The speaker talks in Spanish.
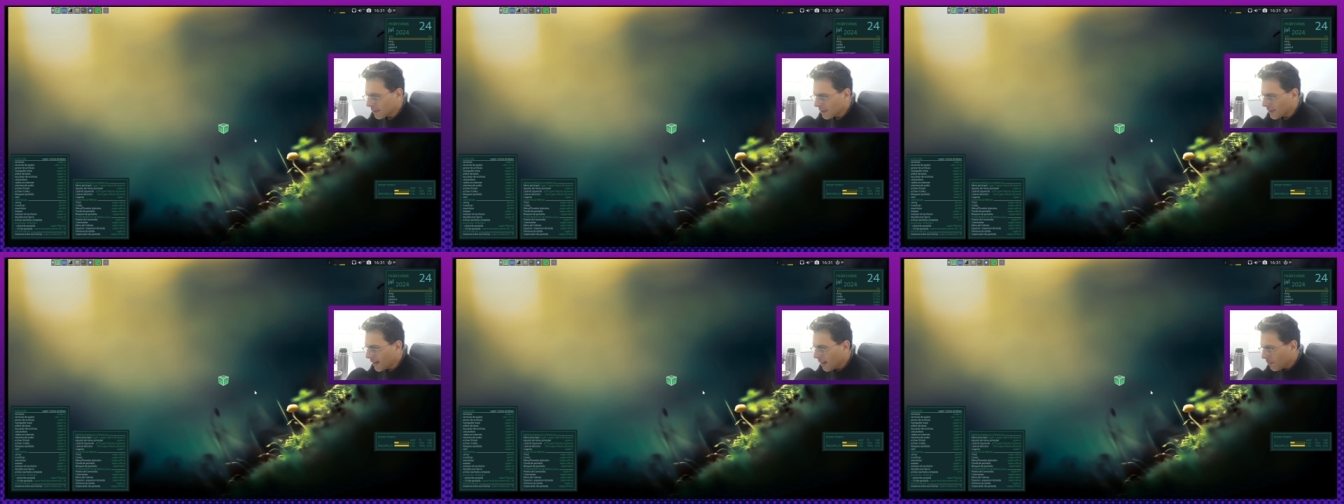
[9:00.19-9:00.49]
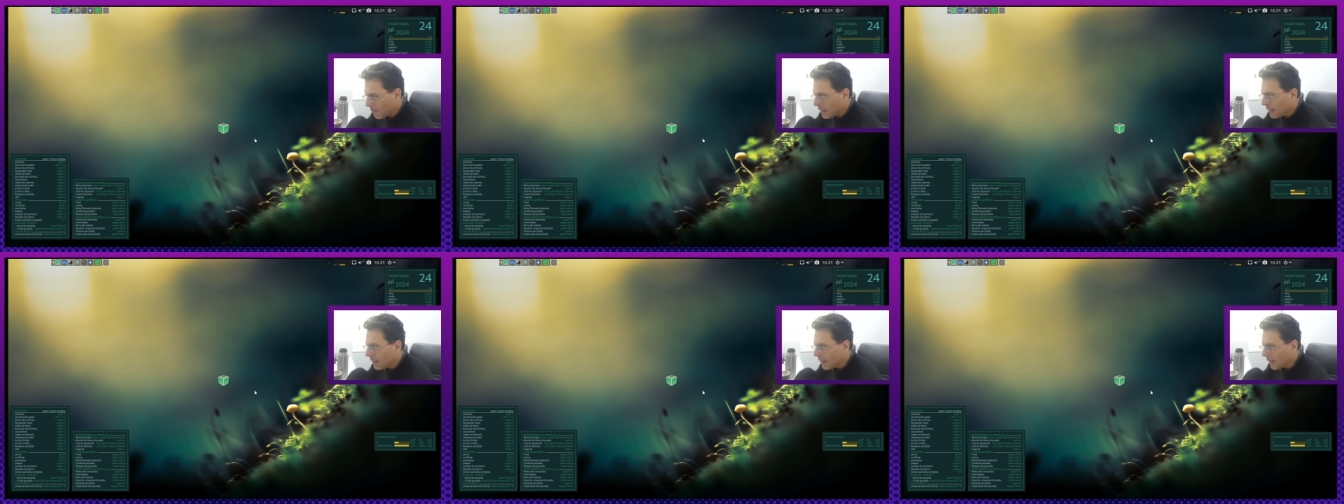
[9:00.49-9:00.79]

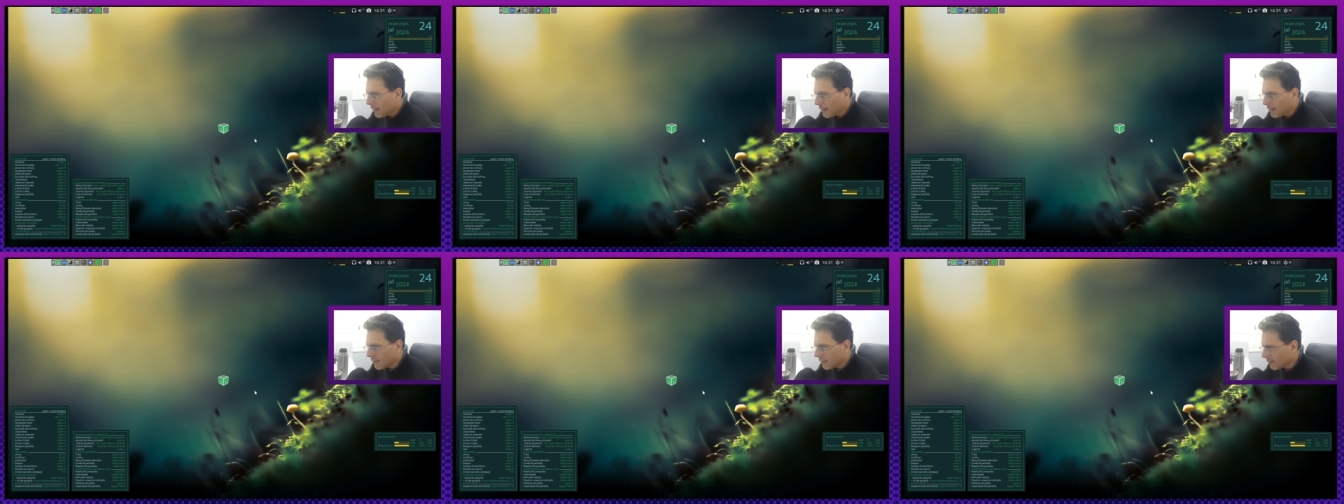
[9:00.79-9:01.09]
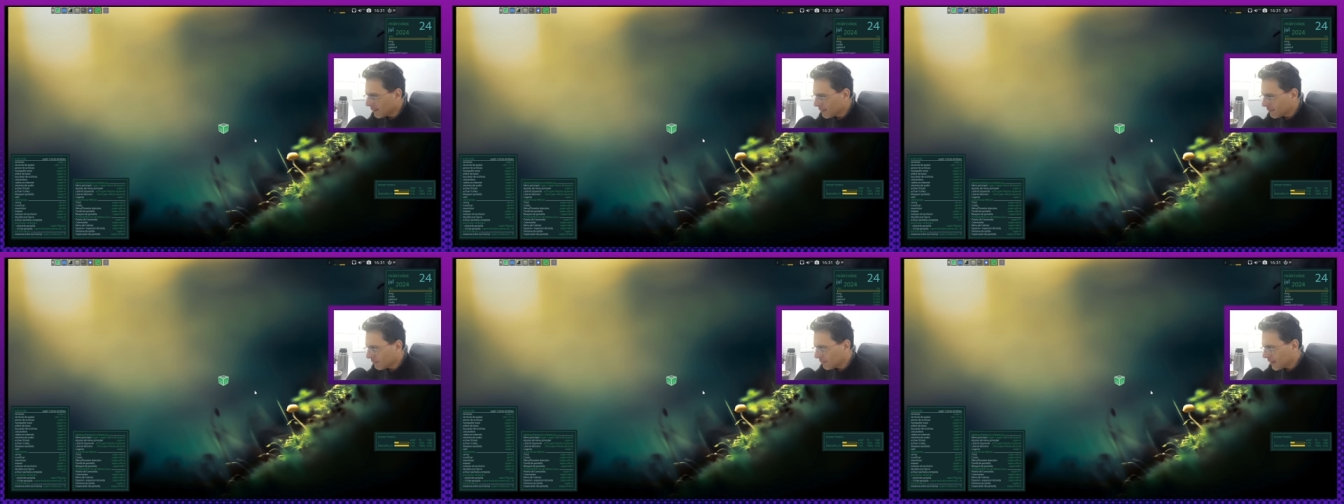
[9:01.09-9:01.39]
realmente
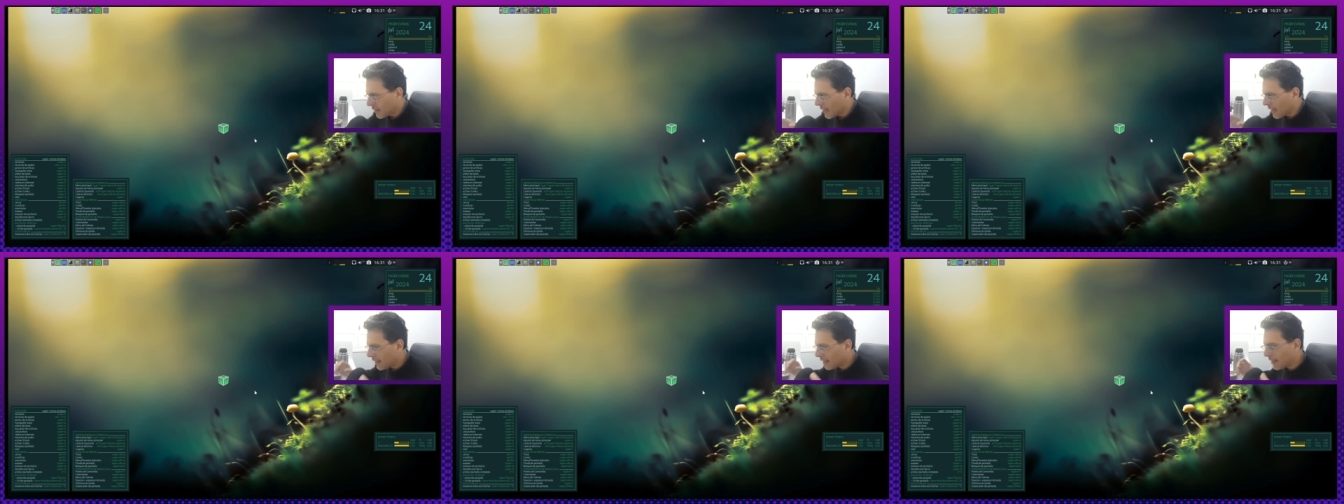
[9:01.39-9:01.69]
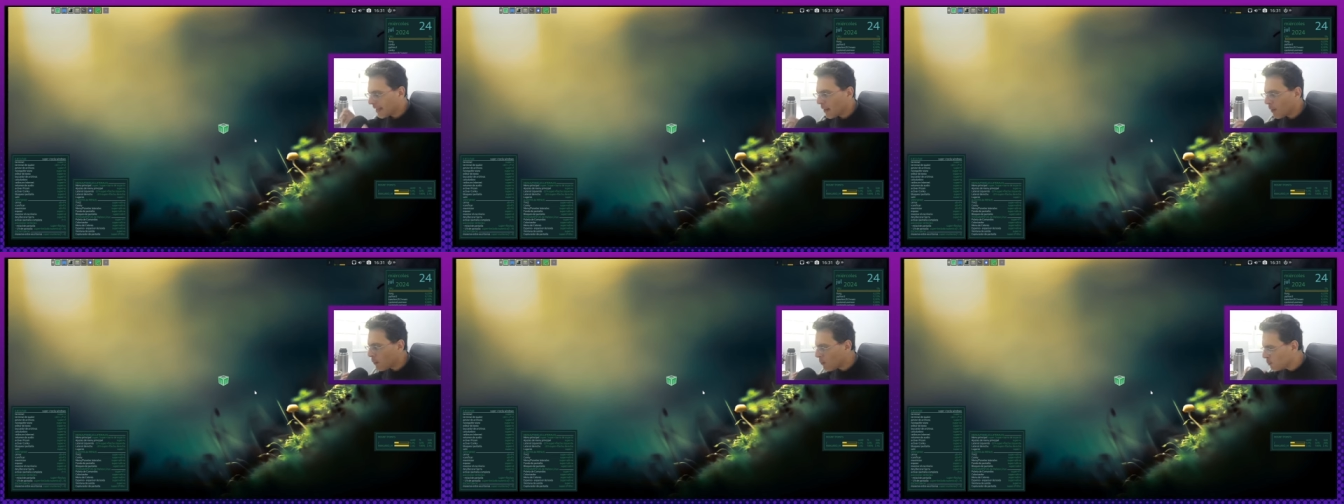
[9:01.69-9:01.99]
le
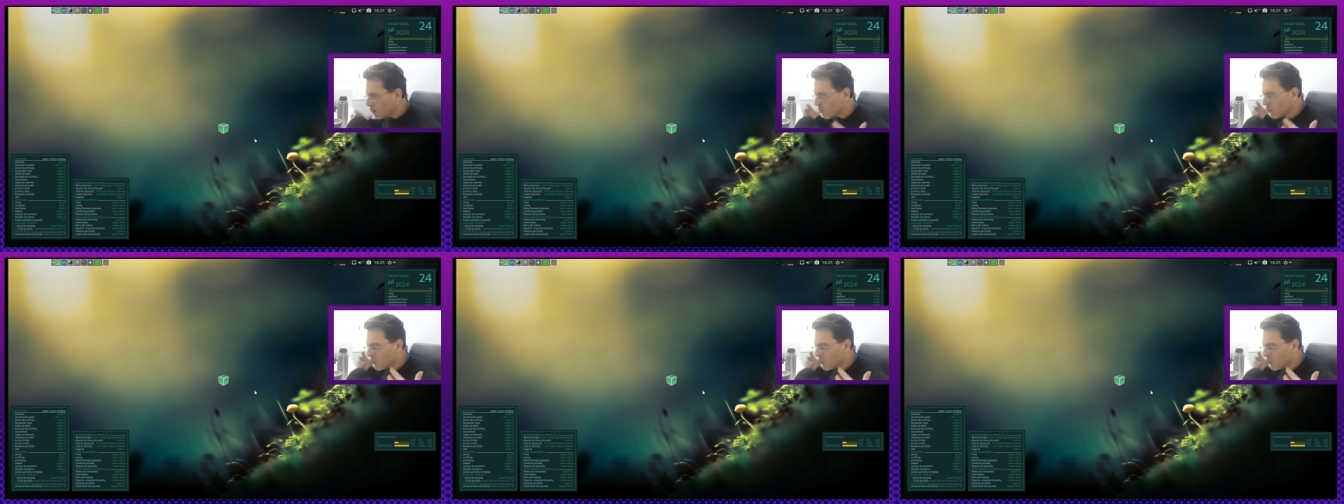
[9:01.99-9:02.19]
han dado un